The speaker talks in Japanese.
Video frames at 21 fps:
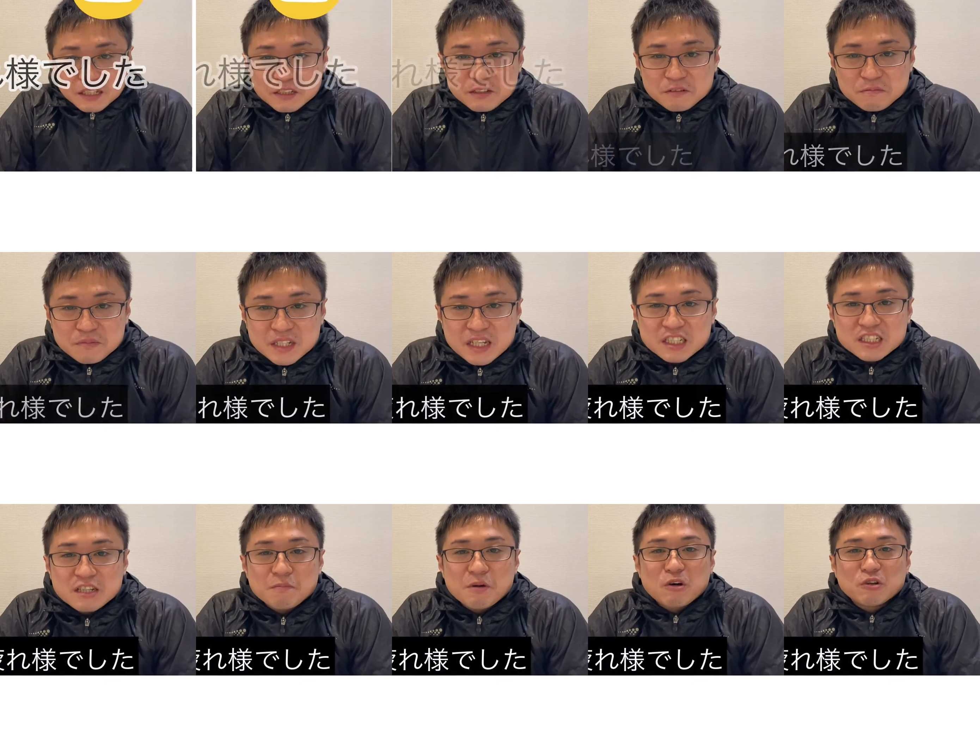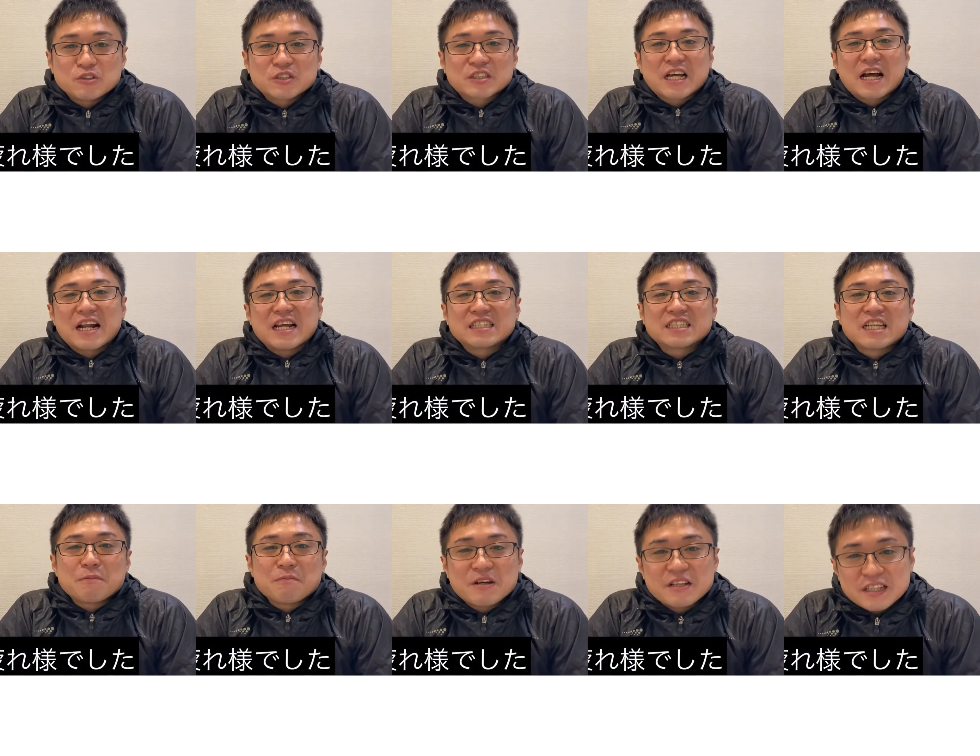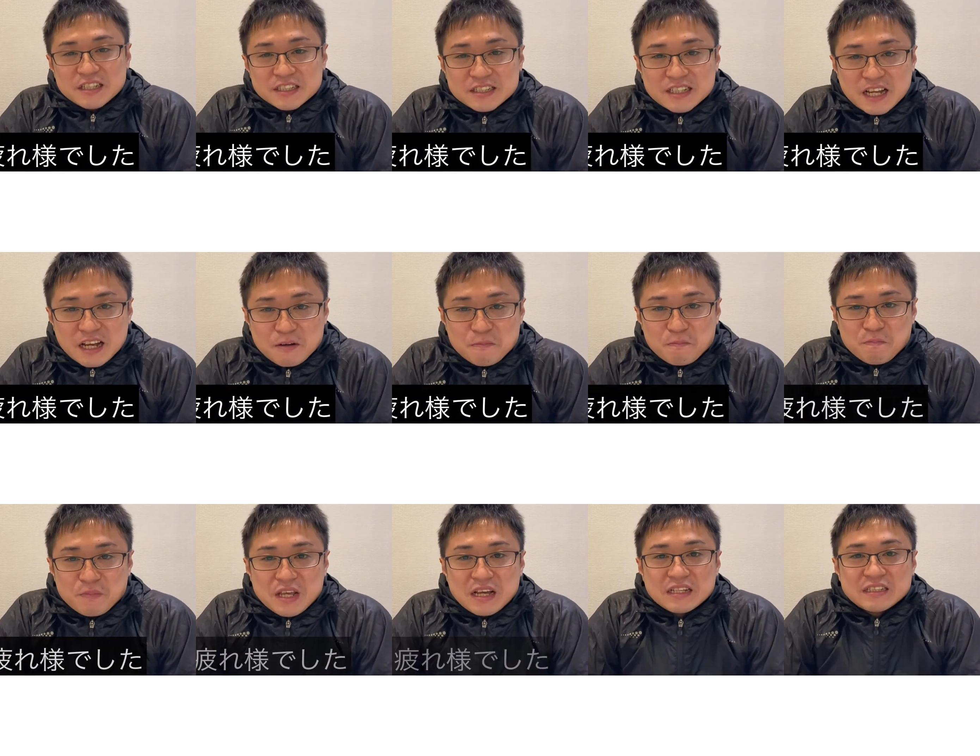皆様お疲れ様でした
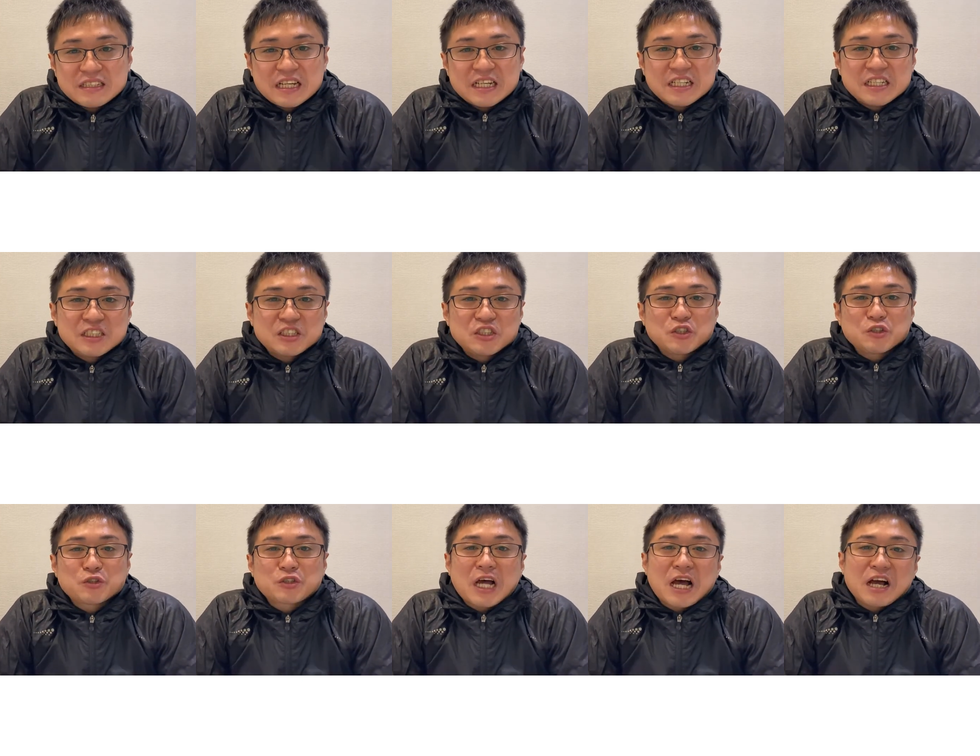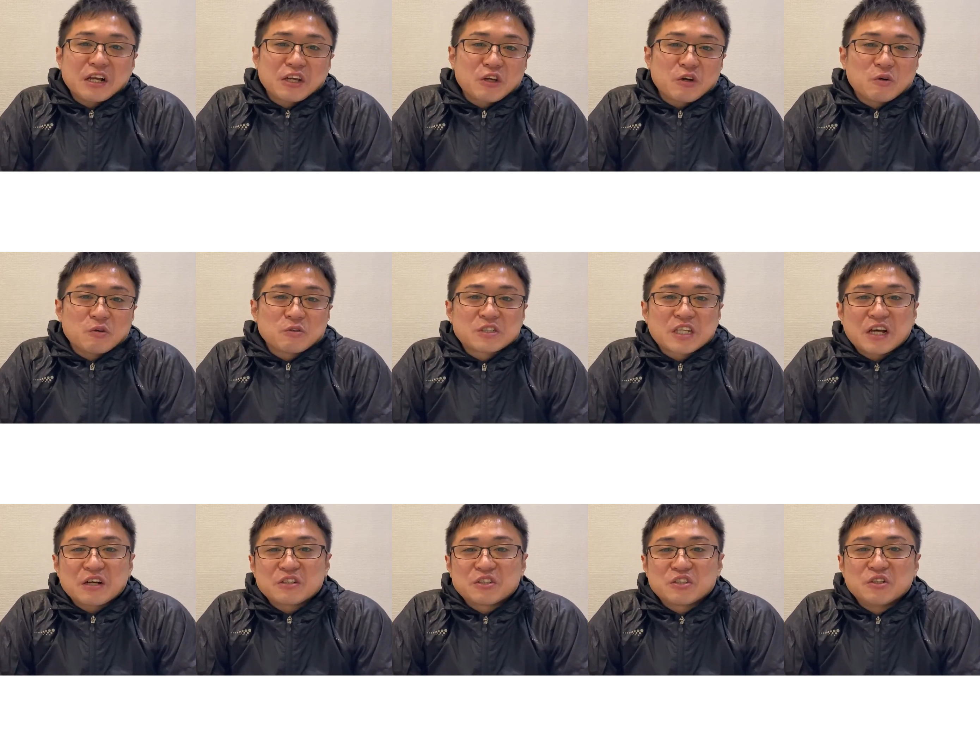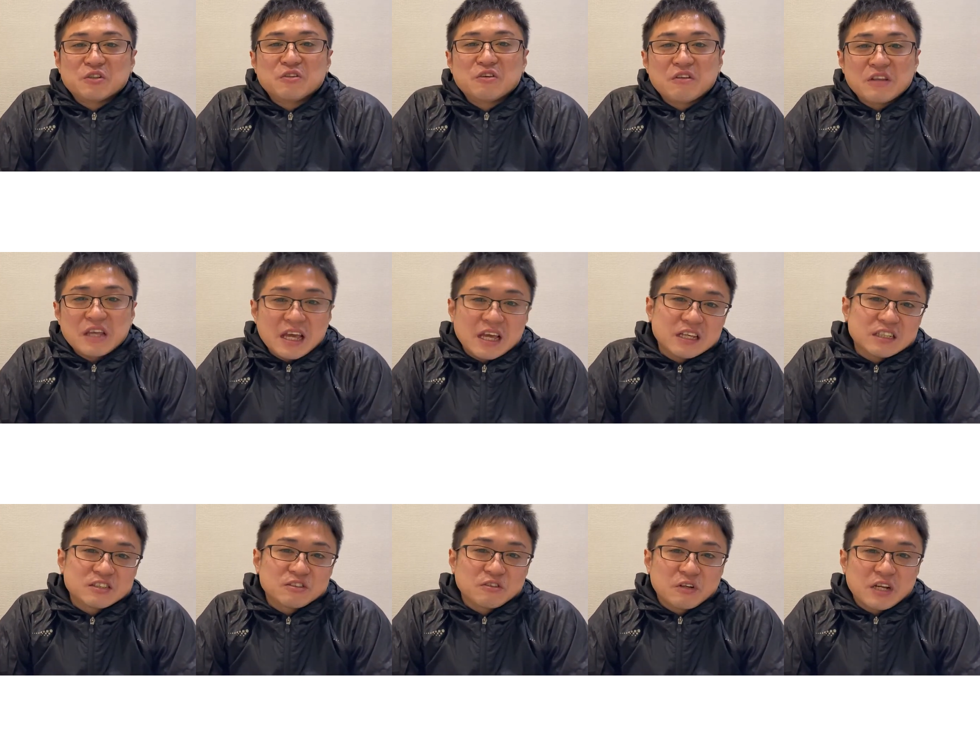脊柱管狭窄症のね
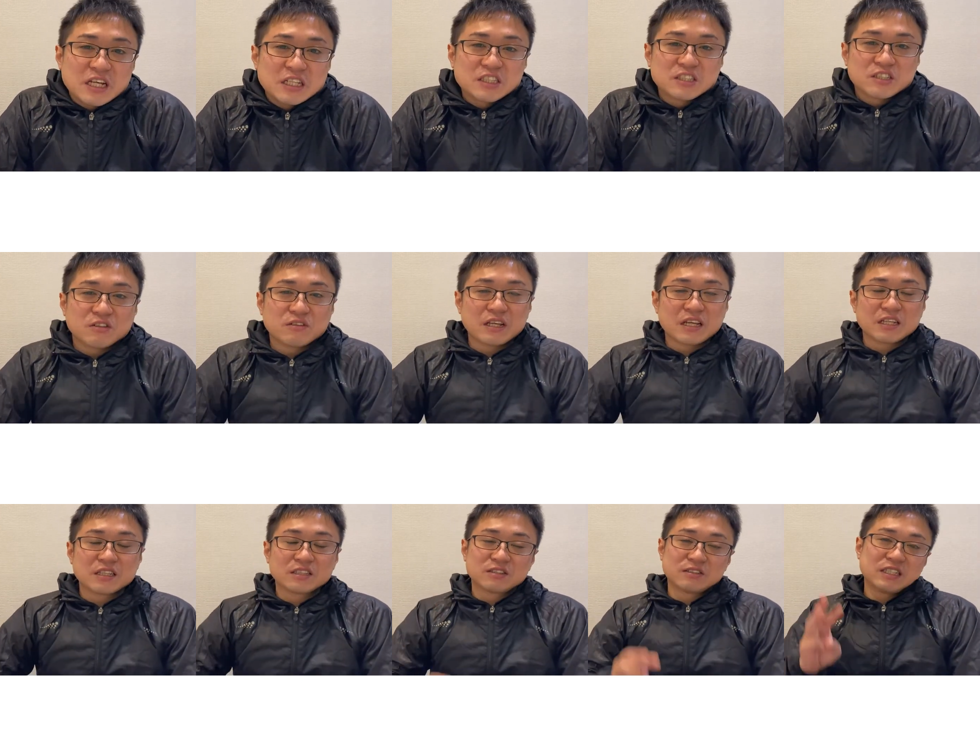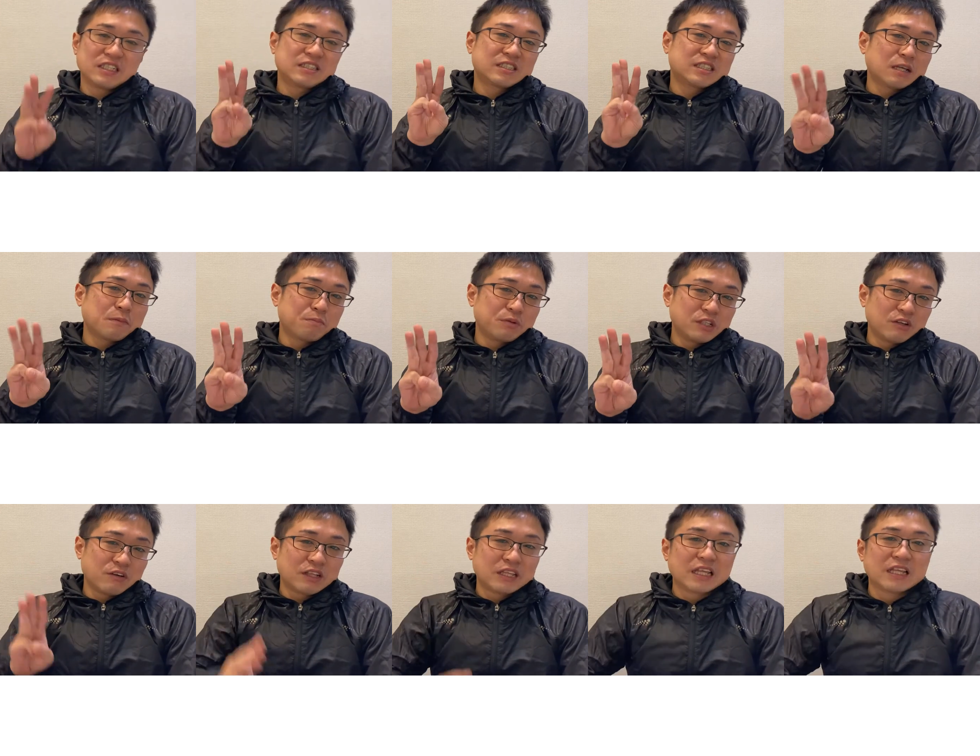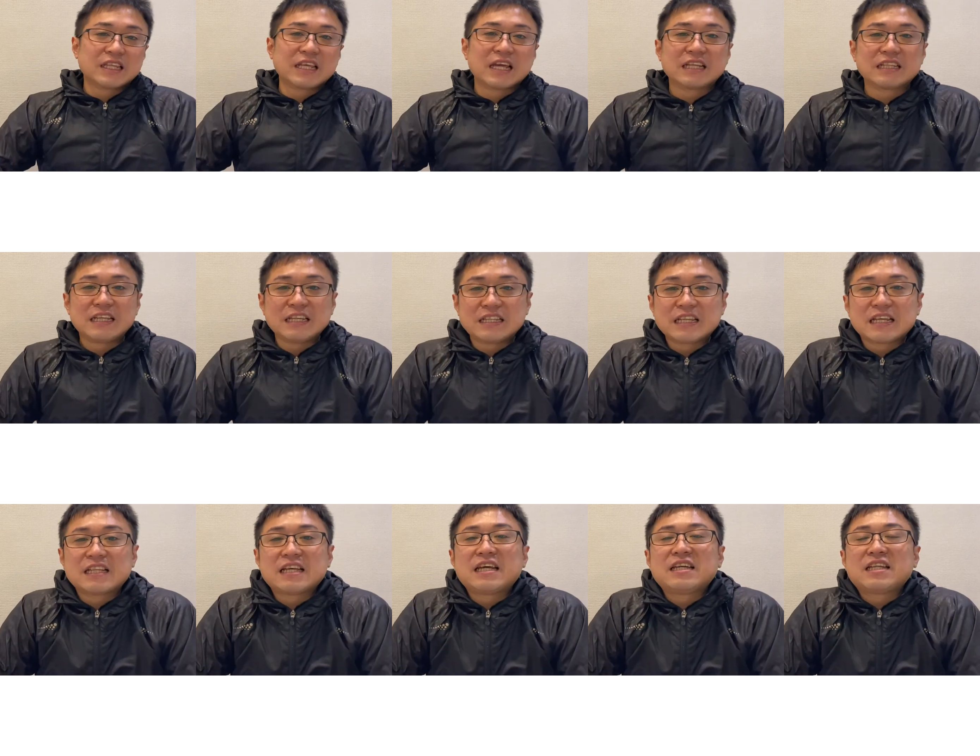ストレッチをね3ステップにわたってやってい
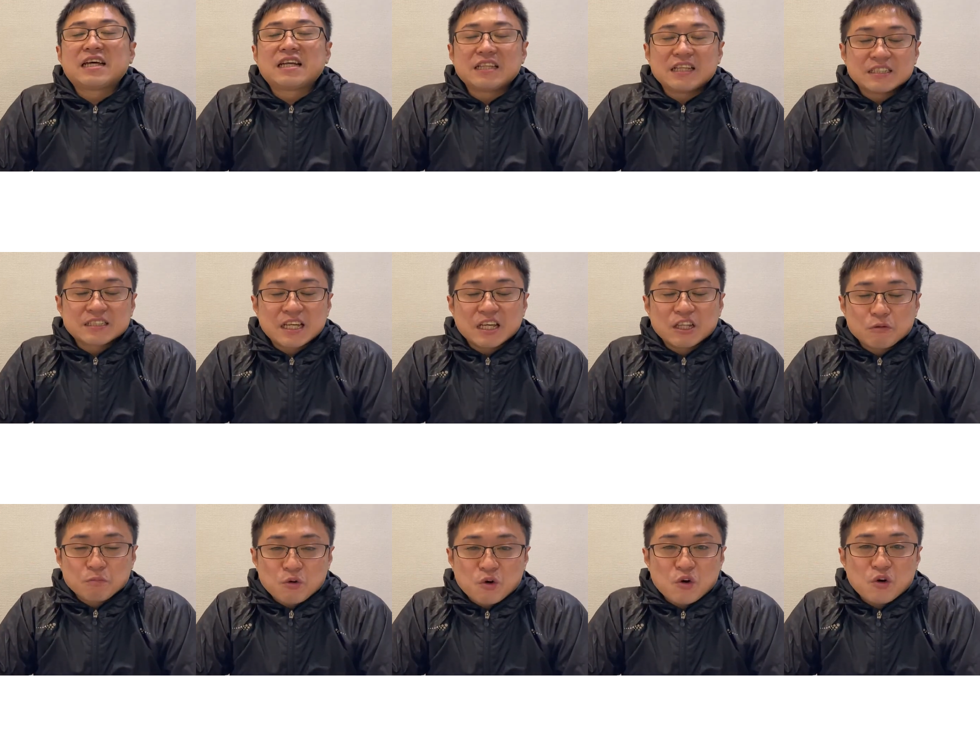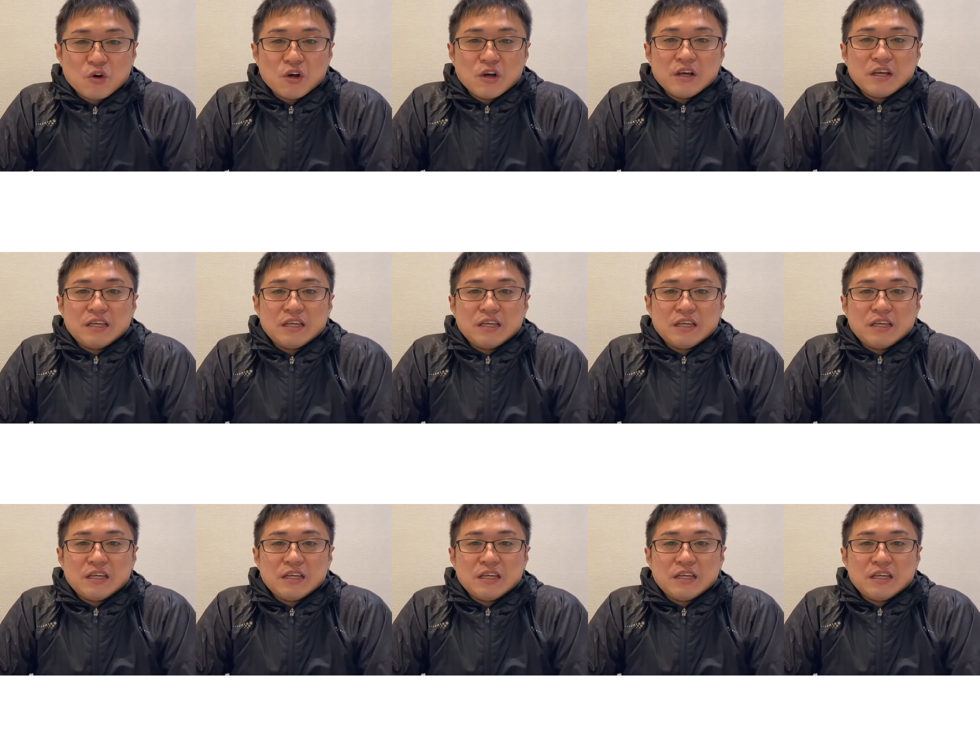ただいたんですけども